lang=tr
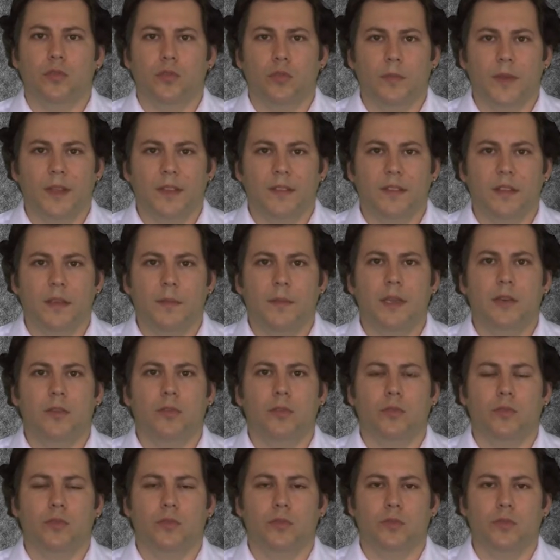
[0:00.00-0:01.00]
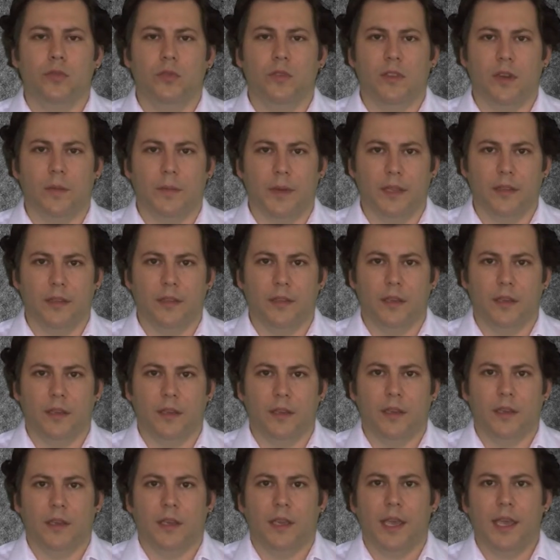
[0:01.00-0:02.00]
rulman zemini oturduğu zaman
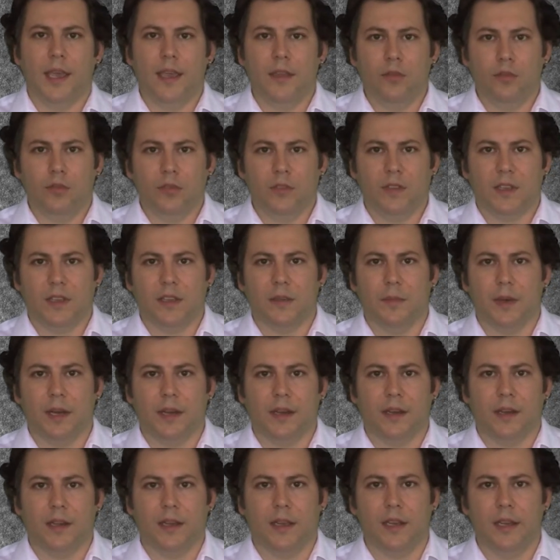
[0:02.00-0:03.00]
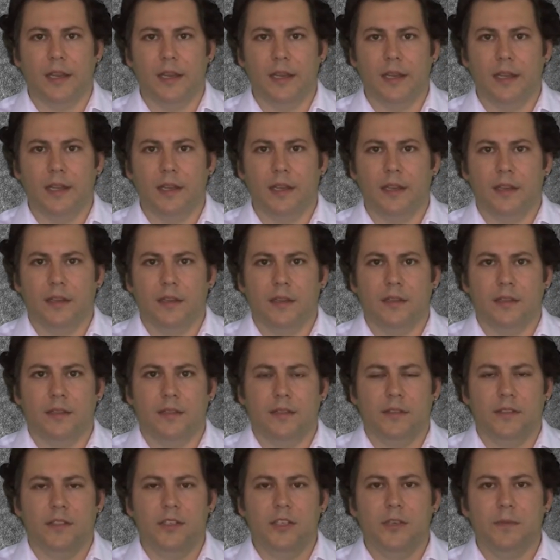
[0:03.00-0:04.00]
en üstteki makarayla
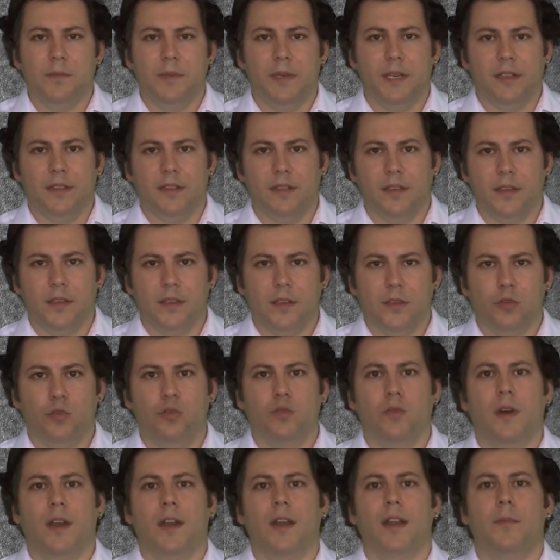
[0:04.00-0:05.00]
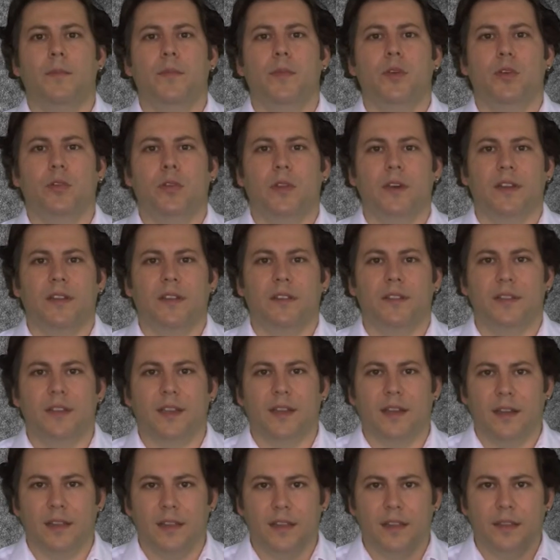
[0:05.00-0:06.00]
dış bilezik yuvarlanma yolu
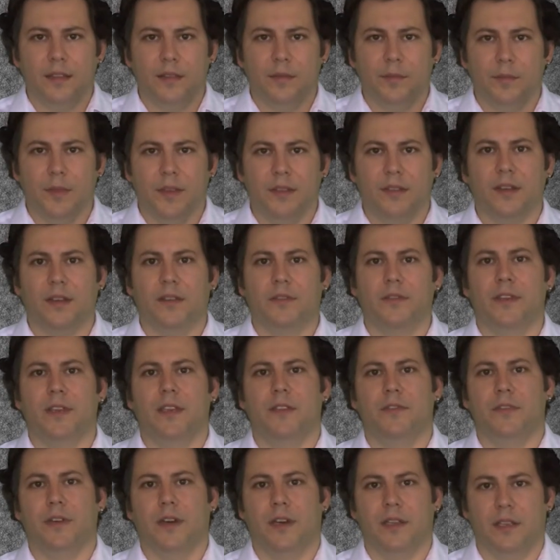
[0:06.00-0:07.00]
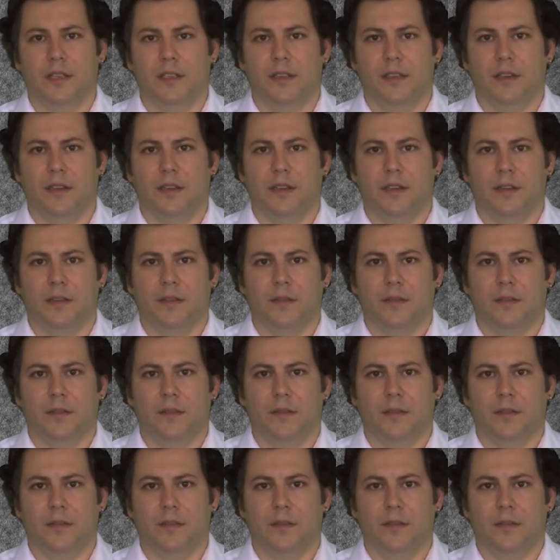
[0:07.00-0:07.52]
arasında kalan mesafeyi ifade eder.